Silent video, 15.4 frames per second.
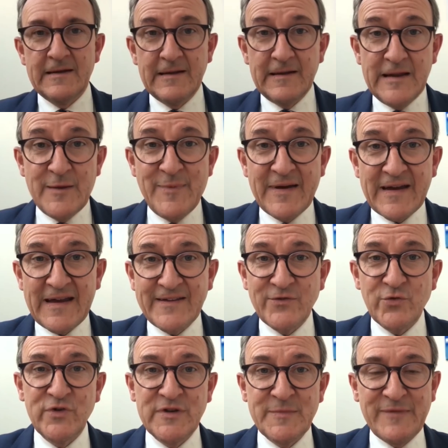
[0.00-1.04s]
Liebe
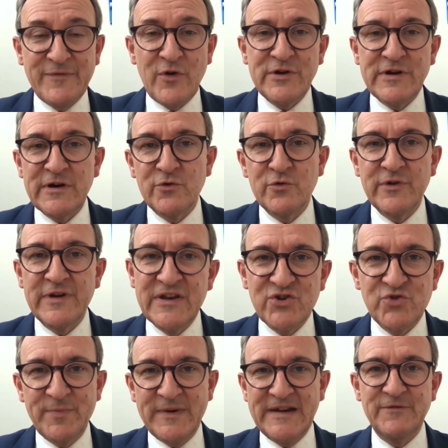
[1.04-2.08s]
rechtssuchende Bevölkerung, hier
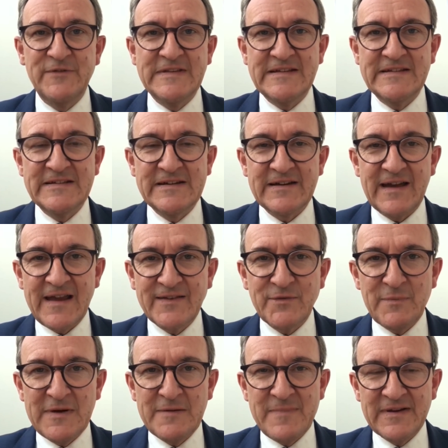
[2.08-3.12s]
spricht wieder Ihr
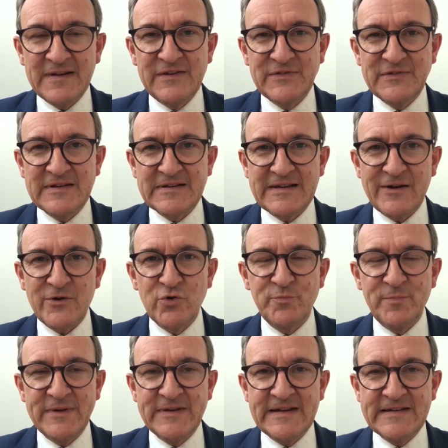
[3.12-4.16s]
Rechtsanwalt Magister Gerold
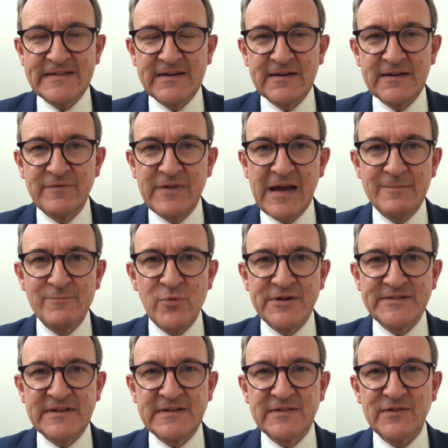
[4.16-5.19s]
Beneder. Wir haben
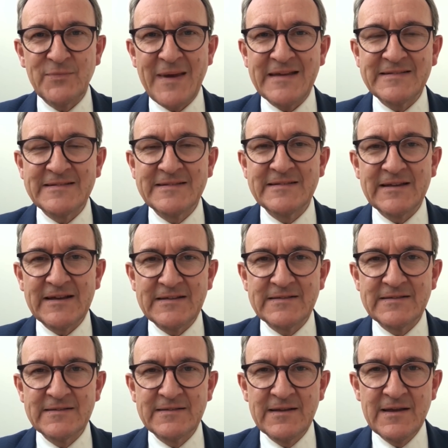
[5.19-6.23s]
heute den
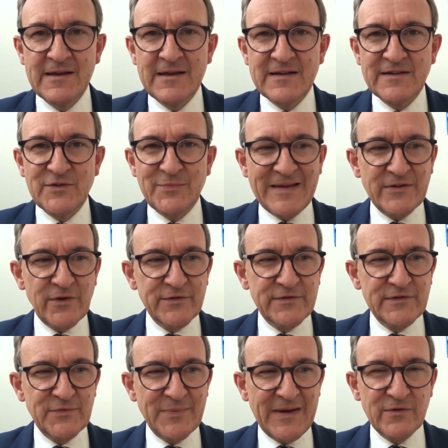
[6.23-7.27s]

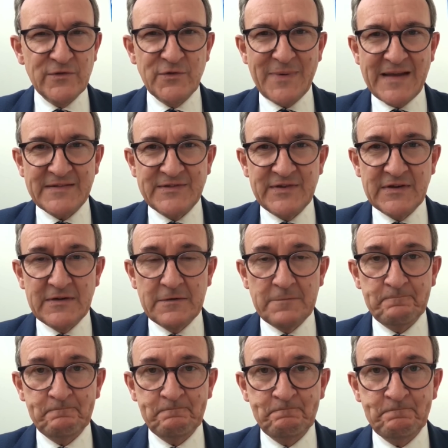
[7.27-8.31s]
2.3.2022.
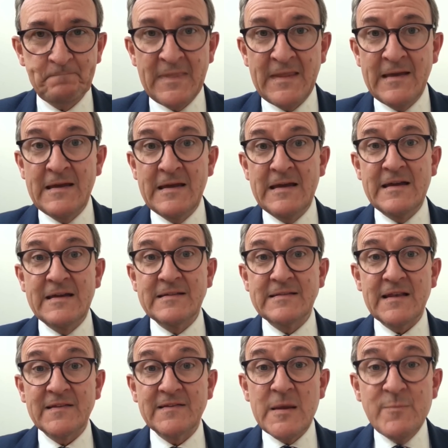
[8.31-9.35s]

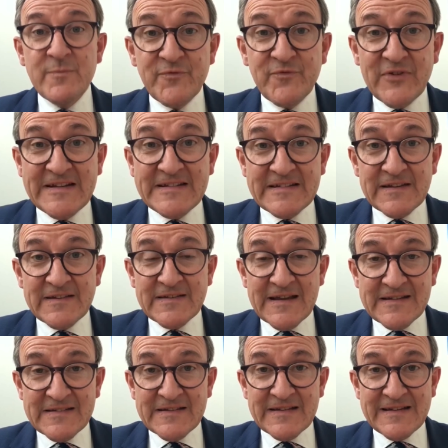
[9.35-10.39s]
Das
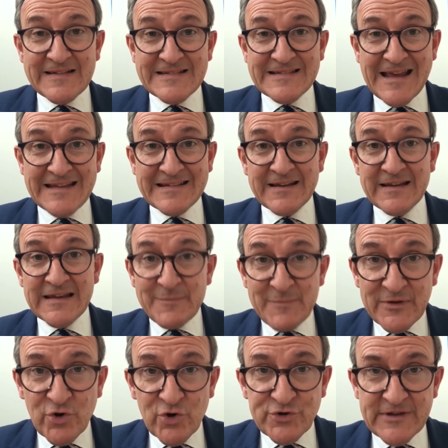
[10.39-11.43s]
Impfpflichtgesetz ist leider immer
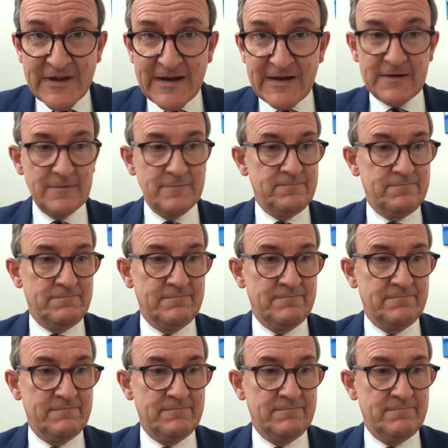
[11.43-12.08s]
noch da.